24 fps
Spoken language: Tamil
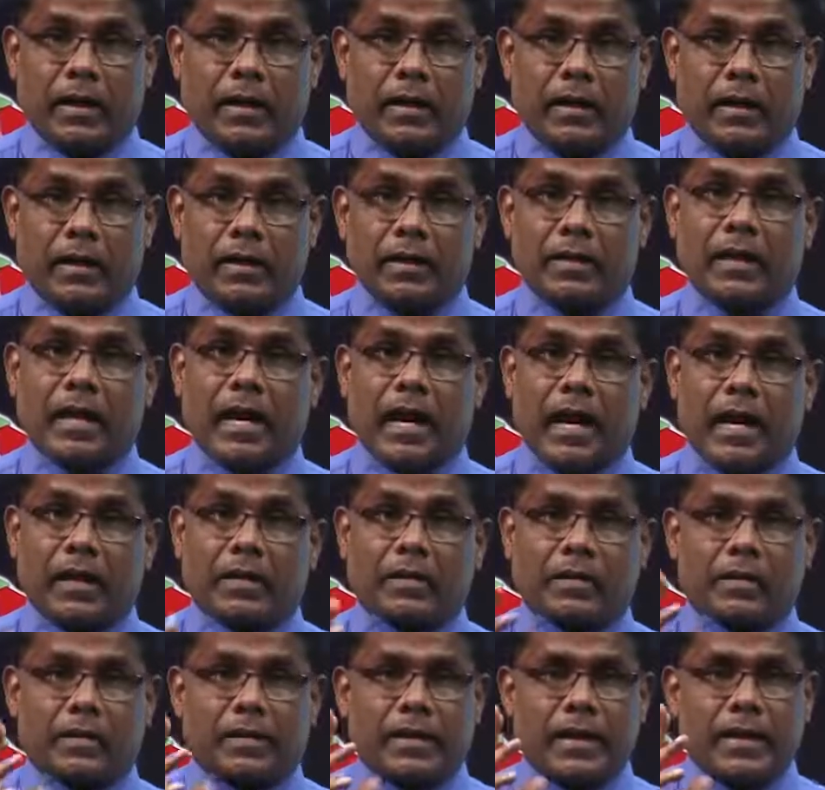இந்த
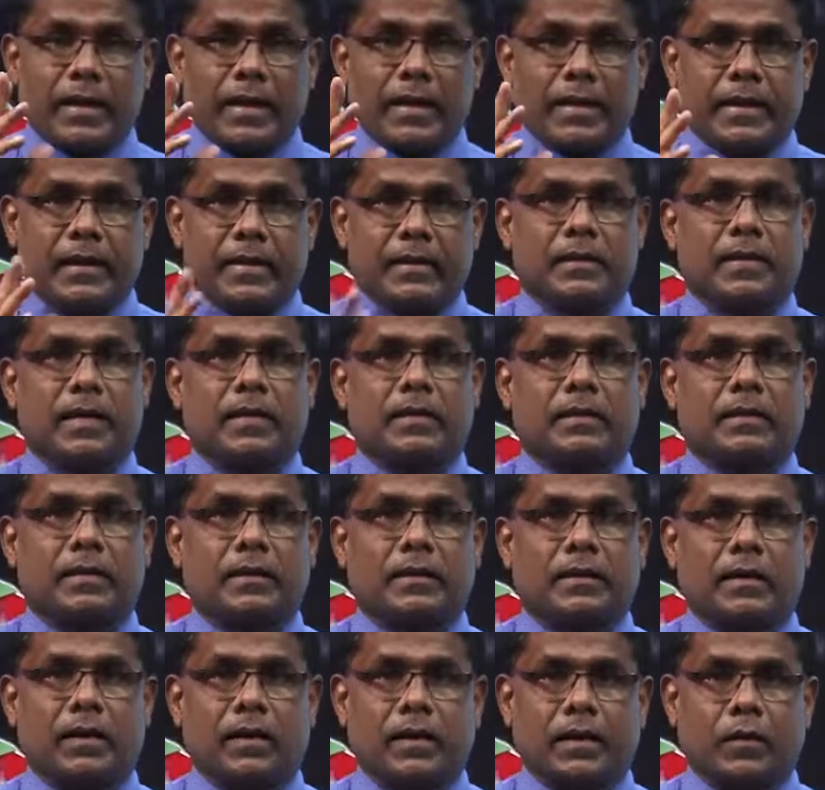அத்தனை
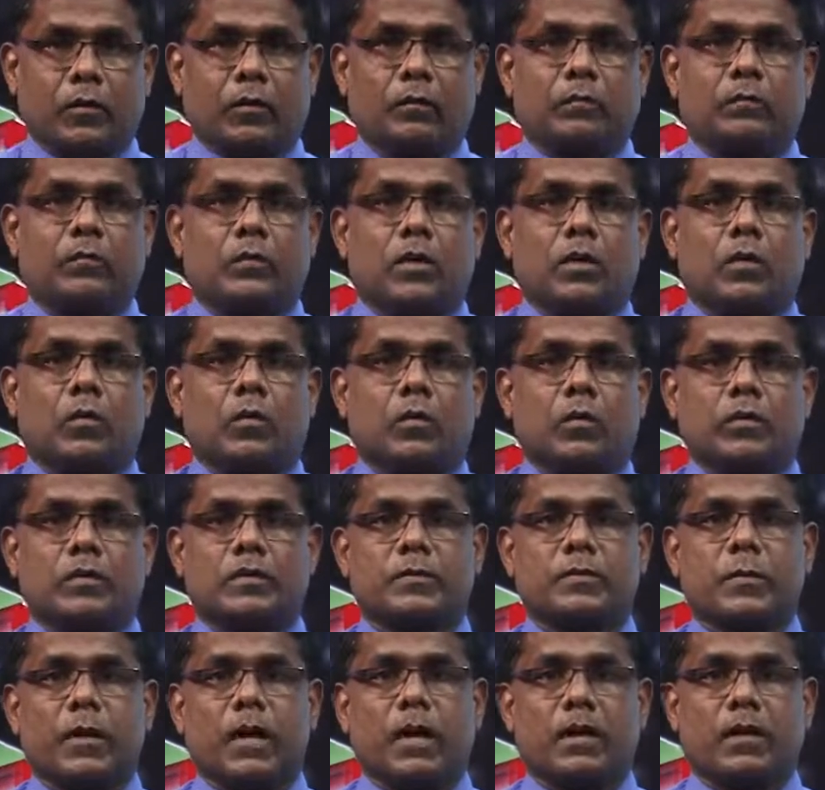ஹிஜ்ரத்துக்களிலும்
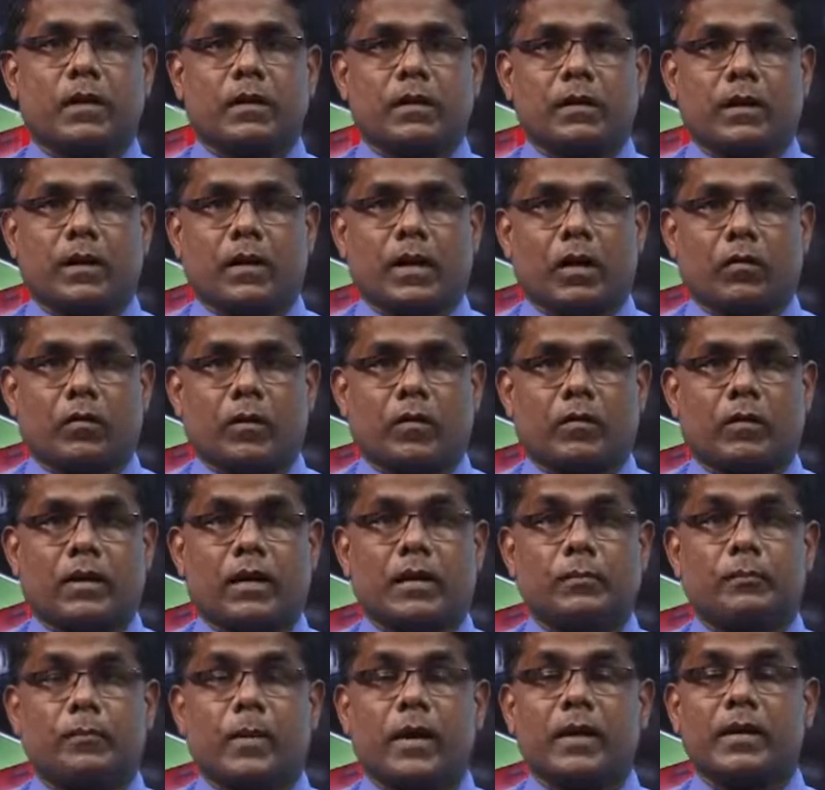உஸ்மா ரலியல்லான்
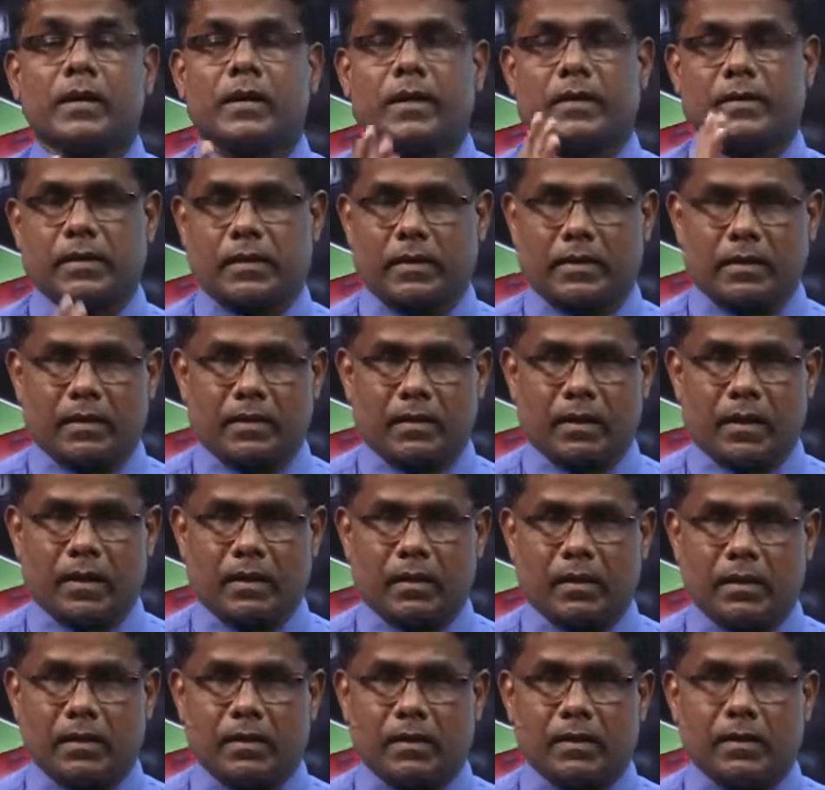அவர்கள்
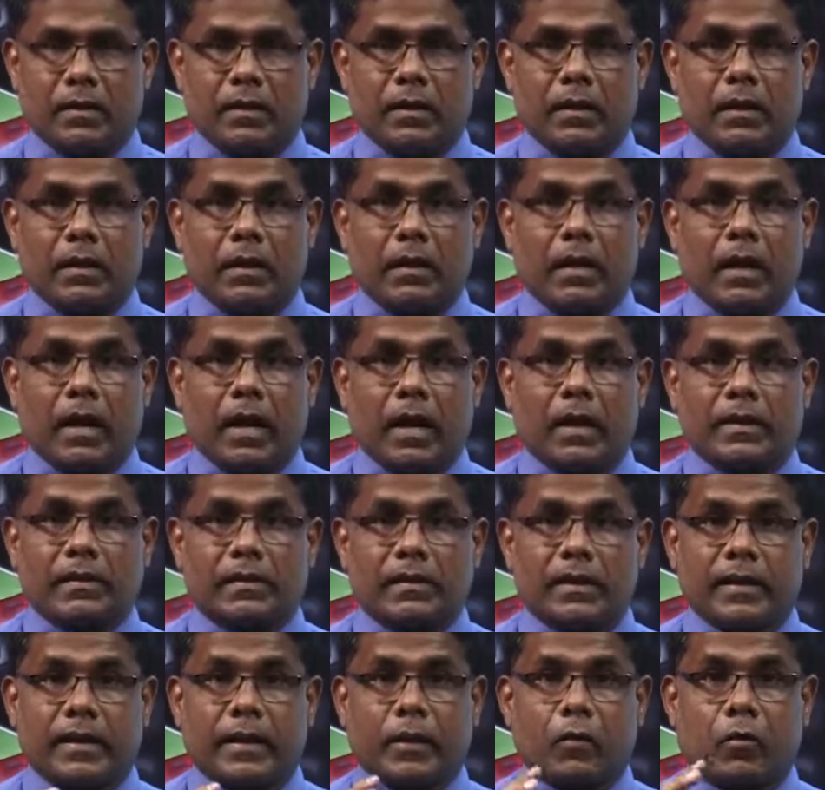பங்கேற்றிருக்கின்றார்கள்
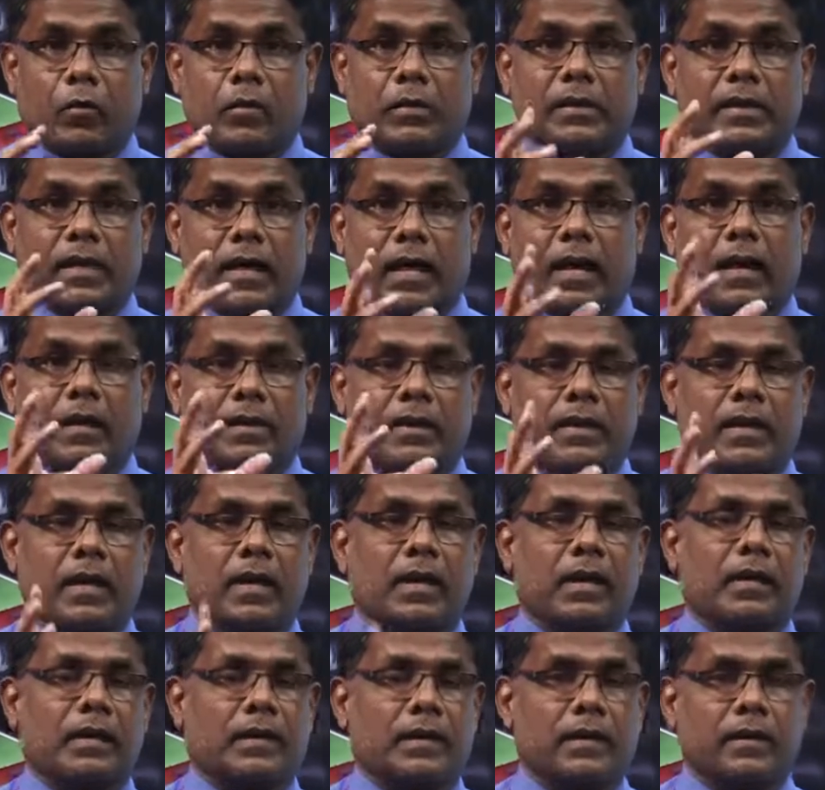அத்தகைய ஒரு
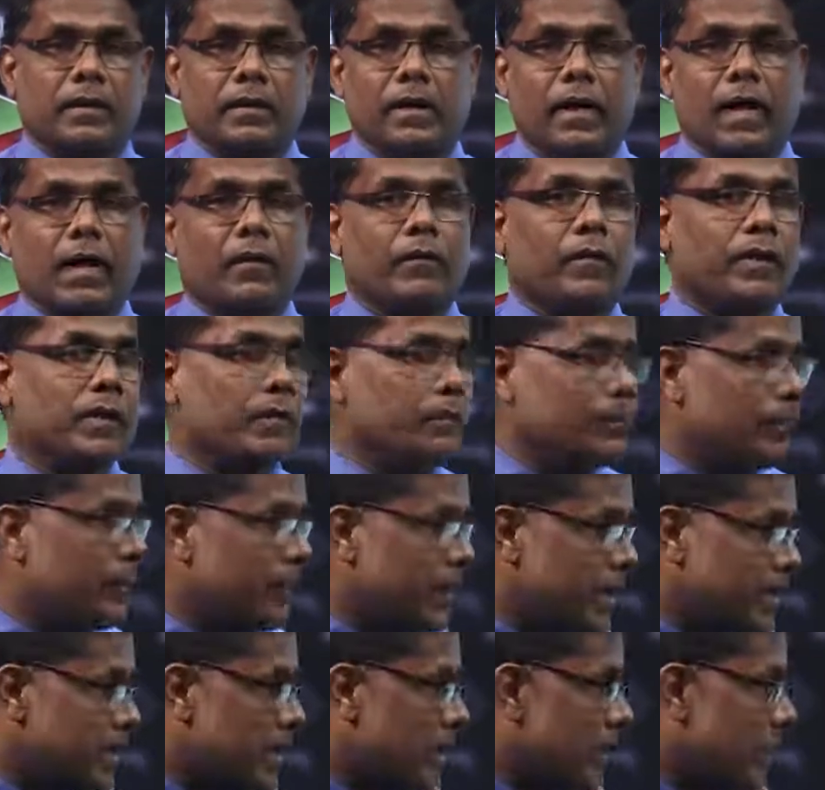தியாகியாக அவர்
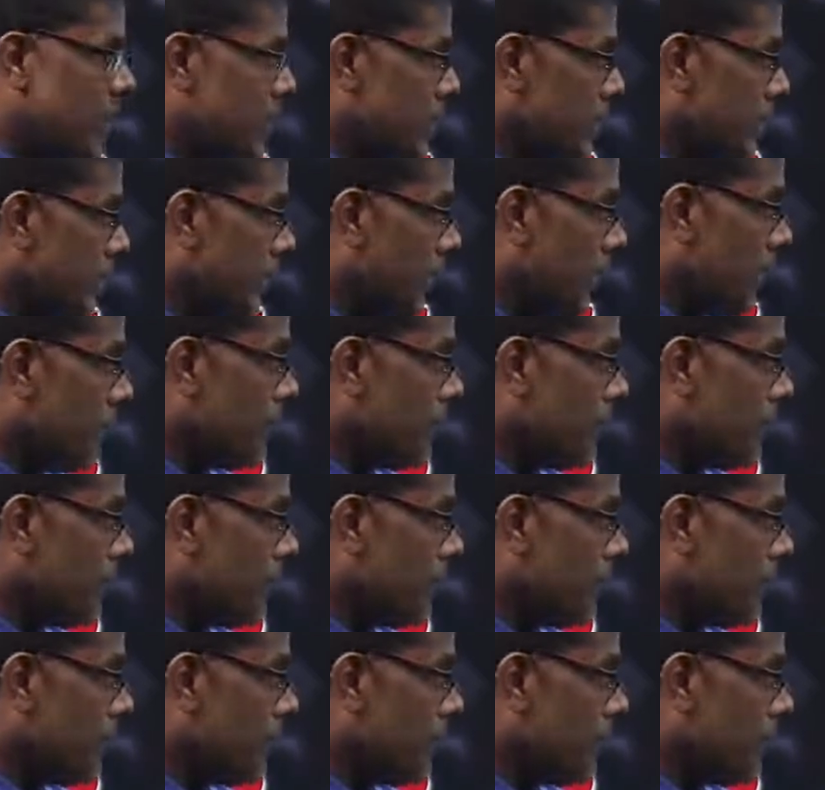பேசப்படுகின்றார்